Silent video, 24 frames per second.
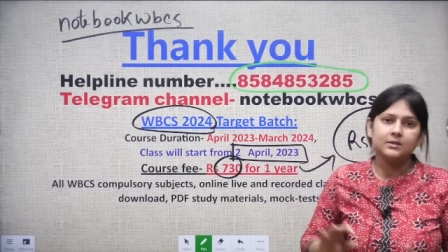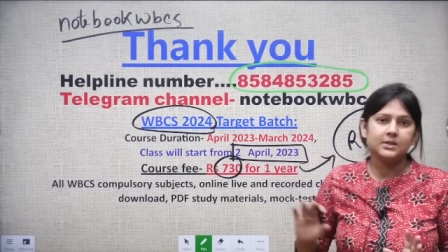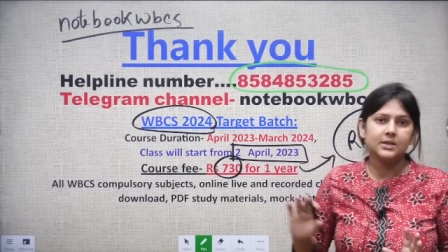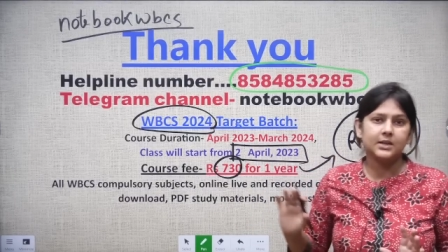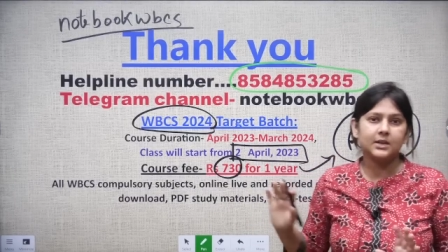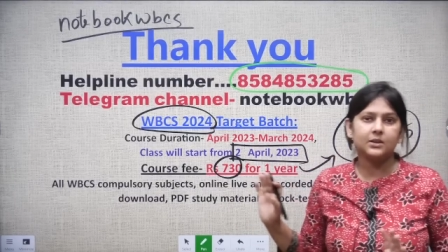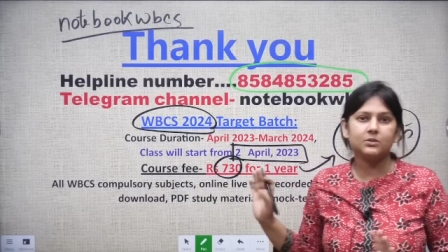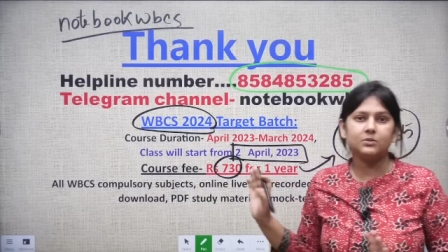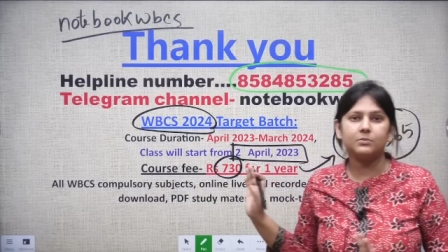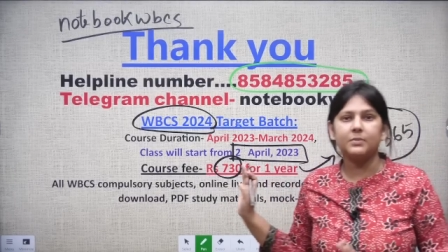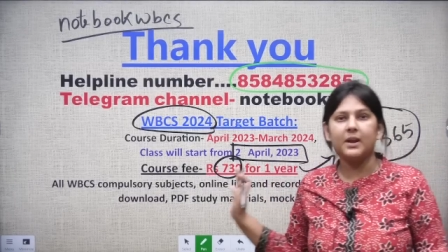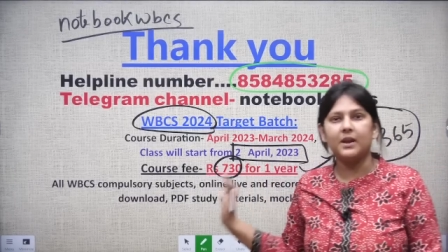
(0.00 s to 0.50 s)

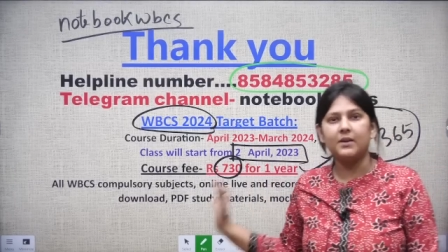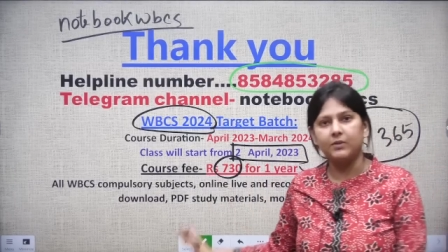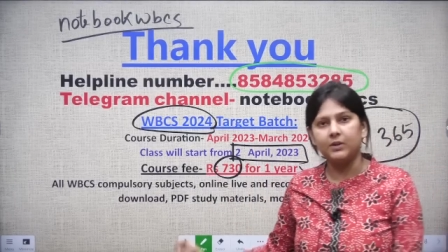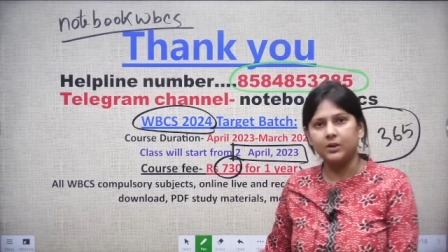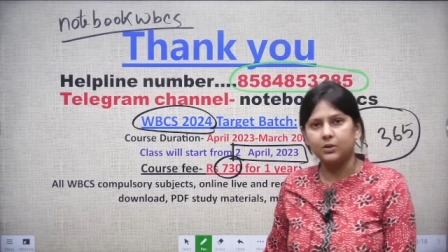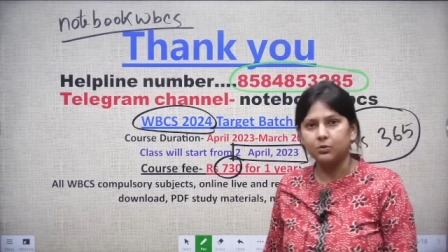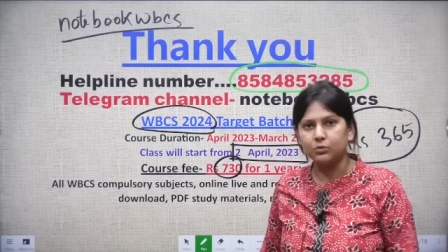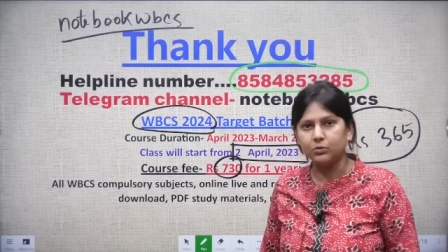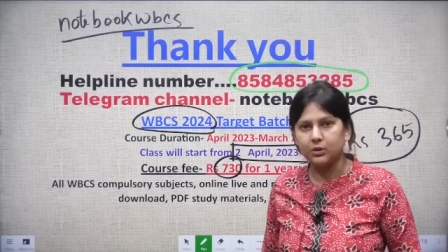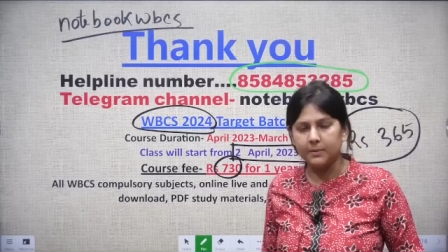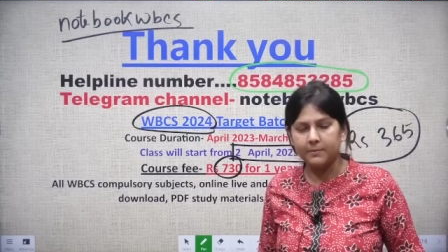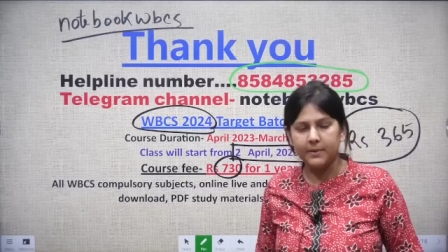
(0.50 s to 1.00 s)
সেটা তোমরা
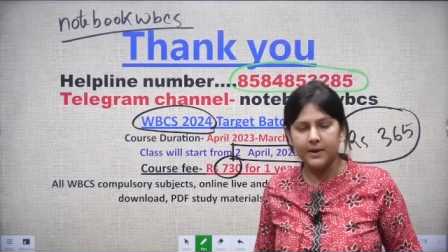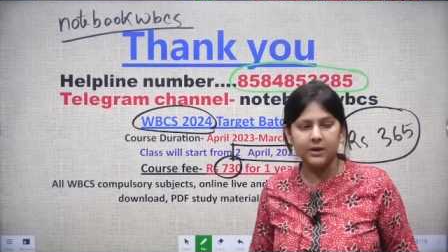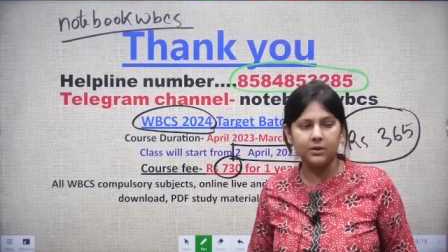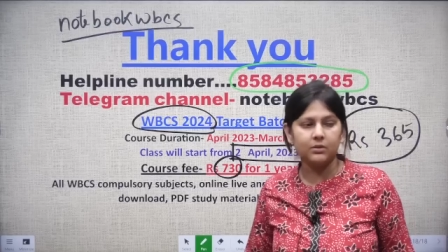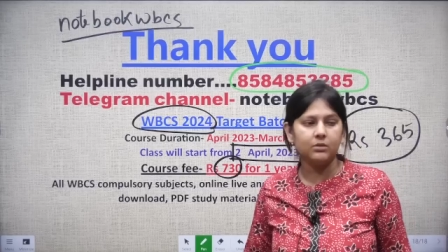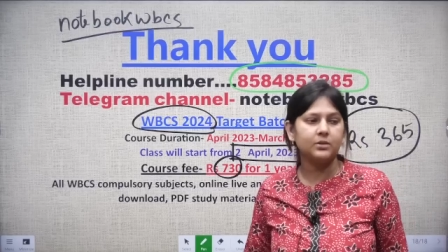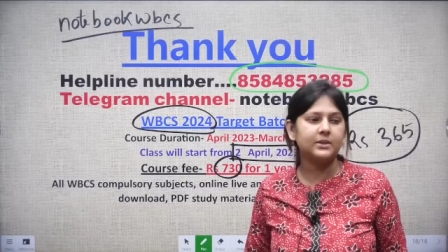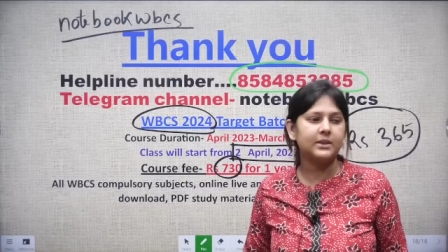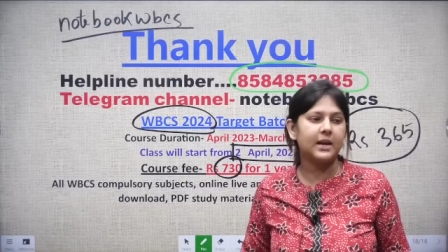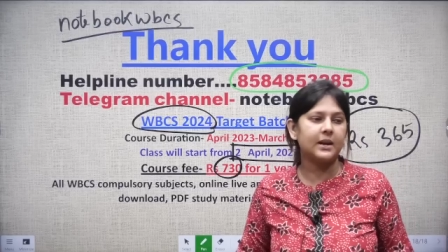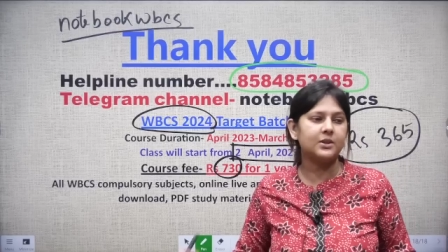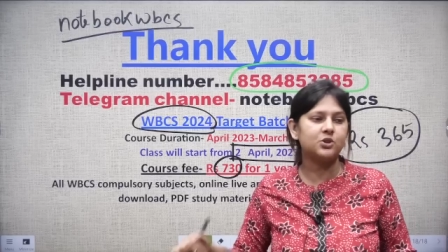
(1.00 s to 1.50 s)
অ্যাভেল করতে
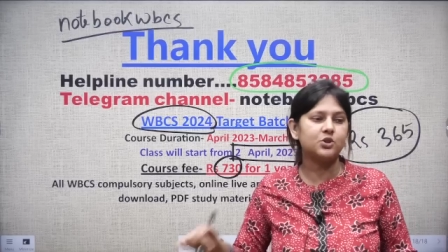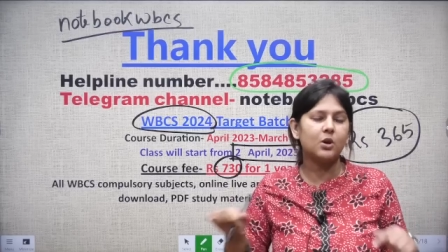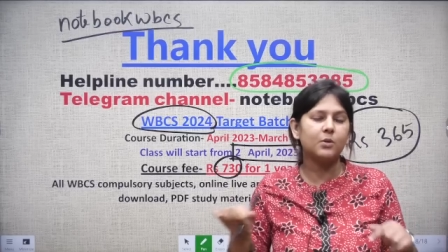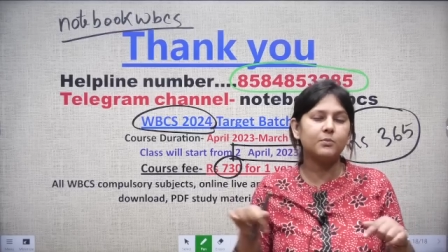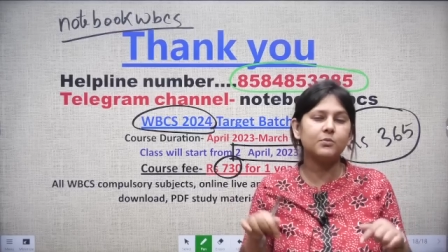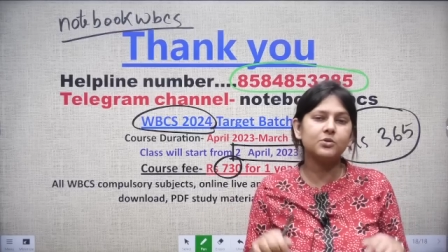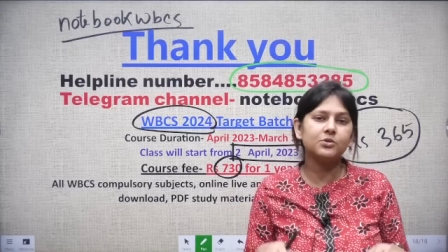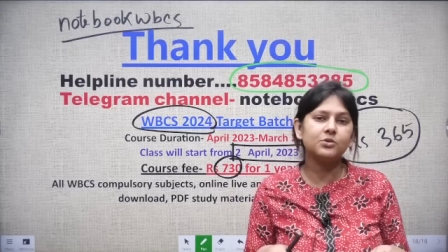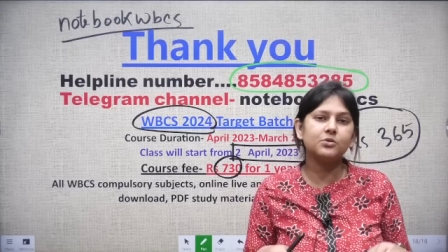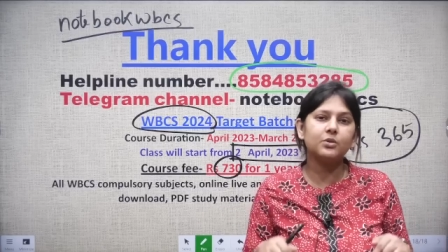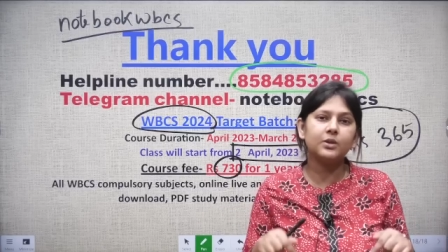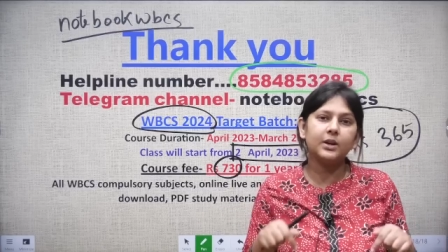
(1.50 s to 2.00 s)
পারো তার
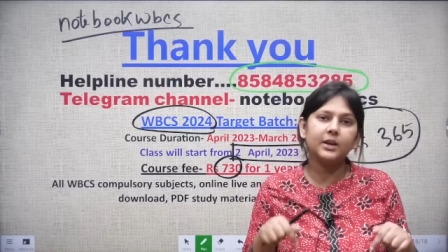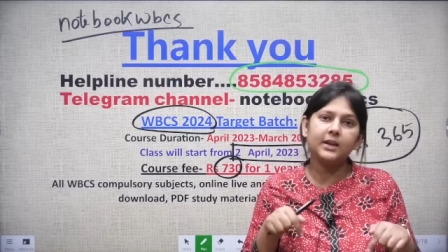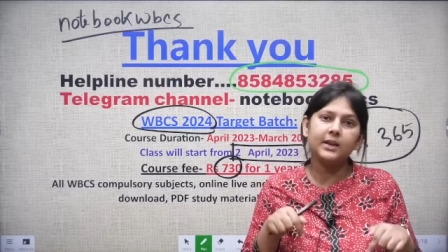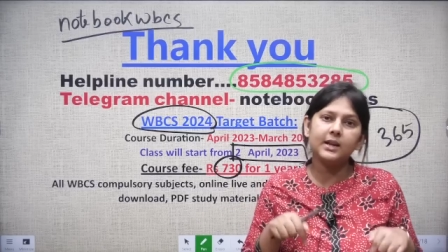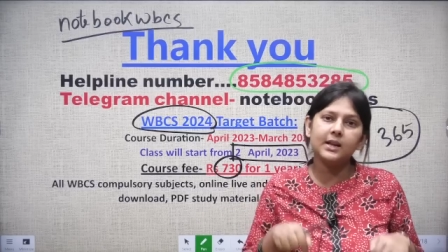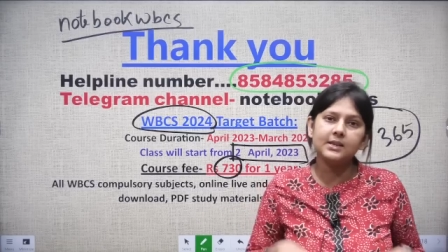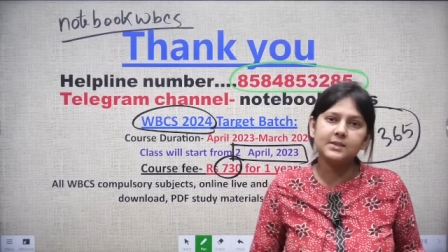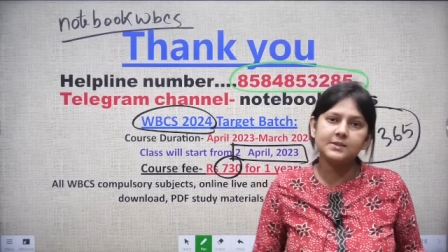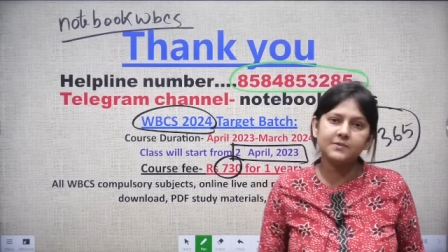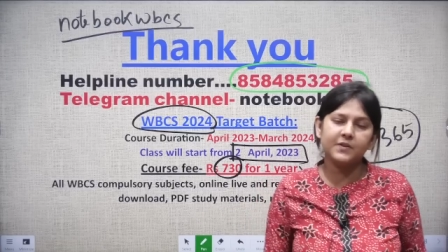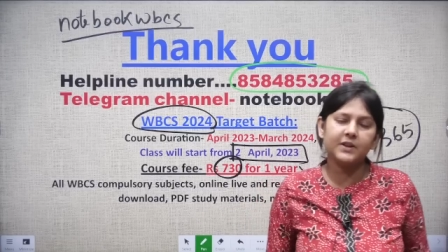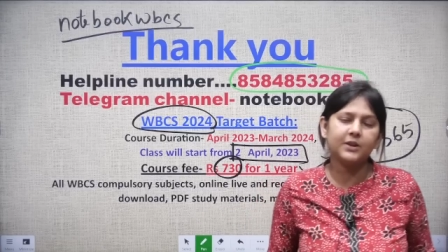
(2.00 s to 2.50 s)
সমস্ত
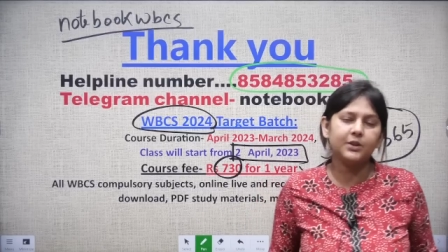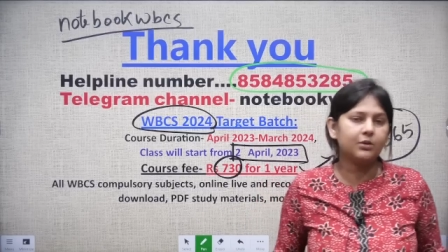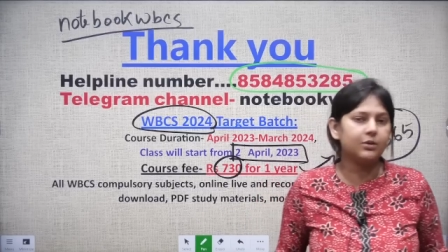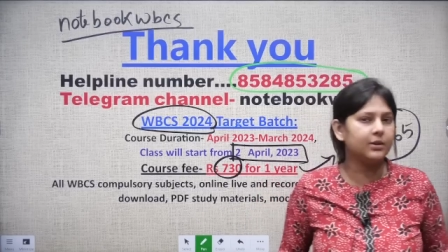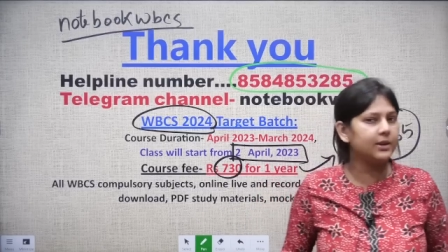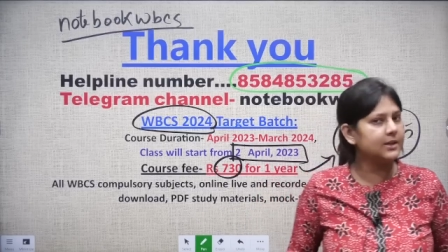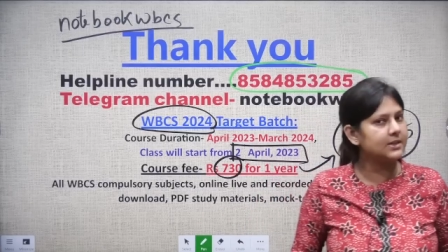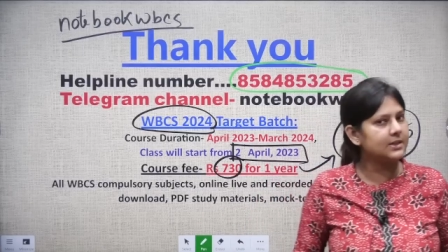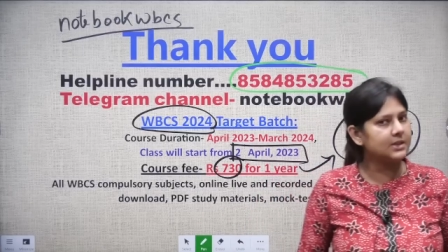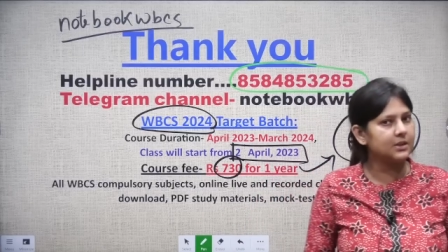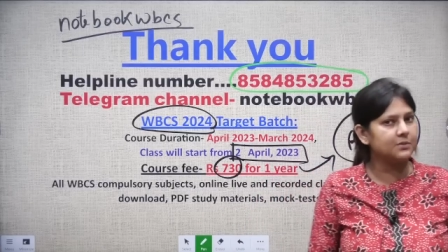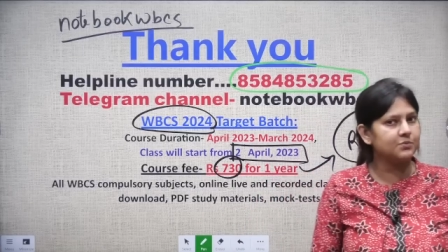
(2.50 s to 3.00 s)
ডিটেলস ভিডিও
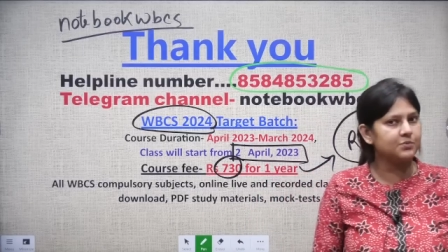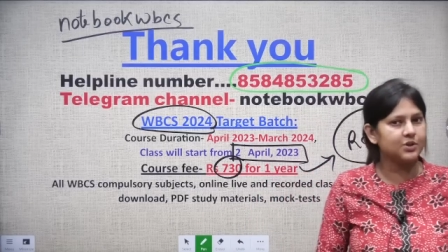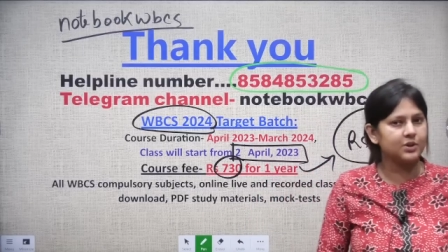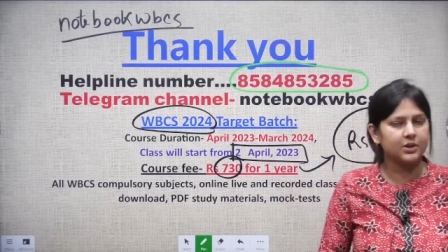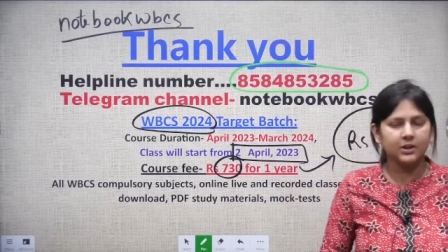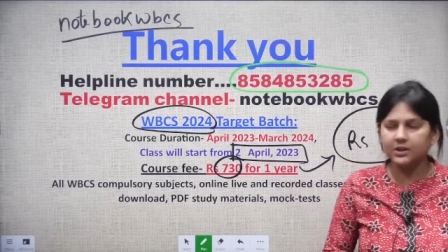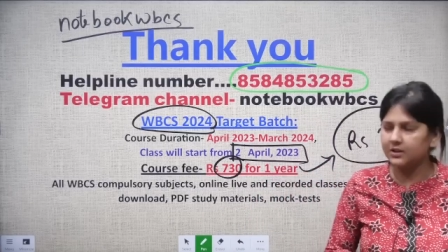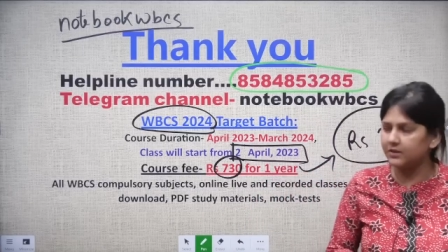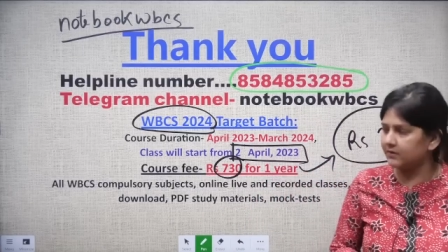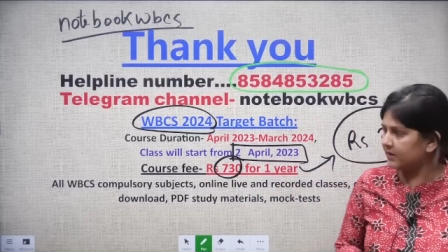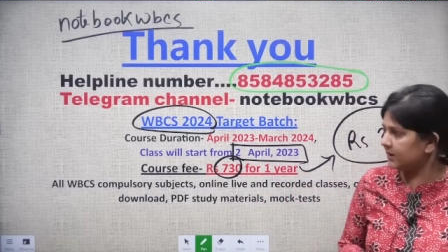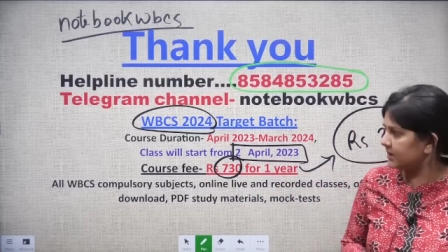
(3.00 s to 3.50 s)

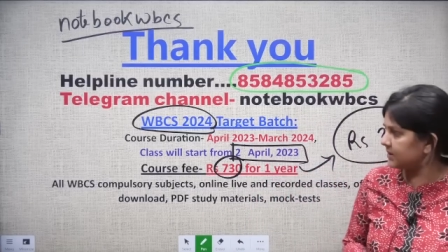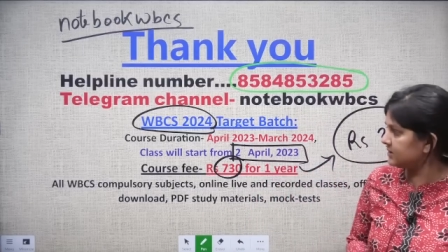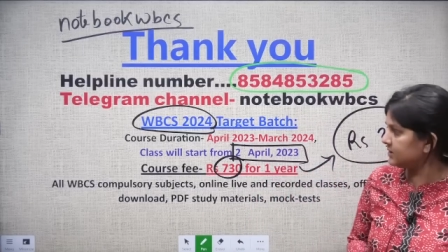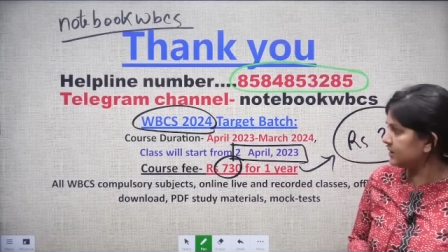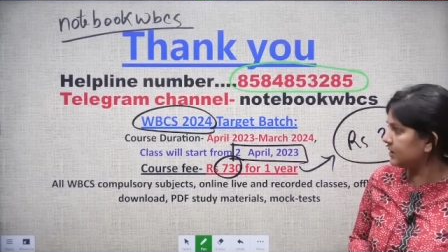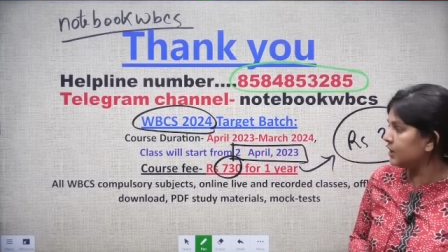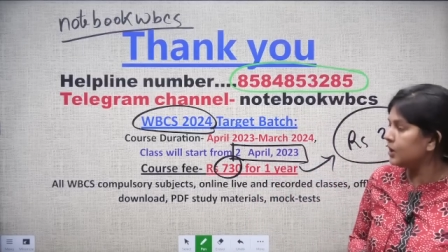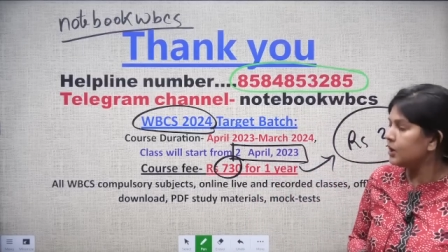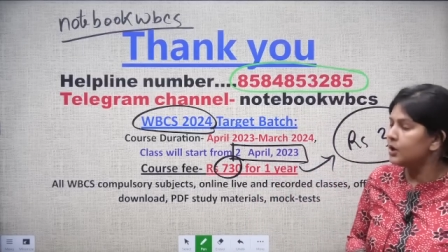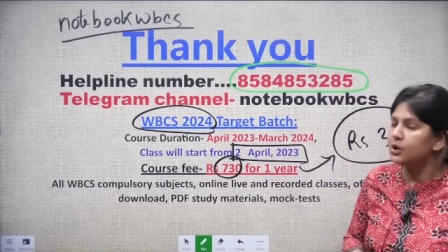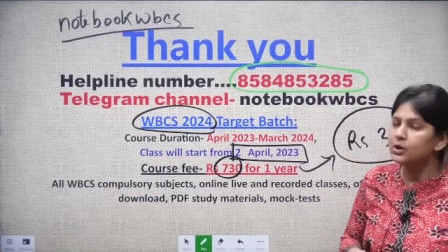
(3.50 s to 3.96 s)
ডেসক্রিপশনে দেওয়া আছে